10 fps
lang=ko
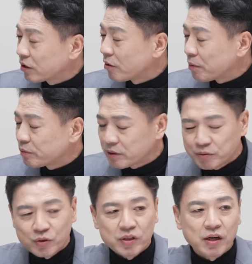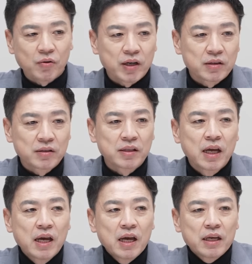특검법 네. 12조에 나와 있는
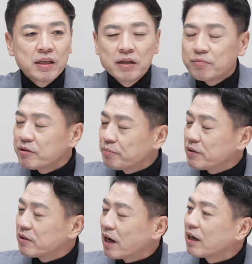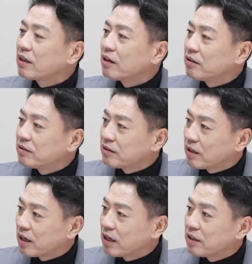일일 브리핑을 하게 돼
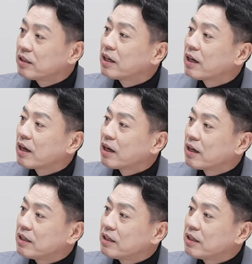있는데 이게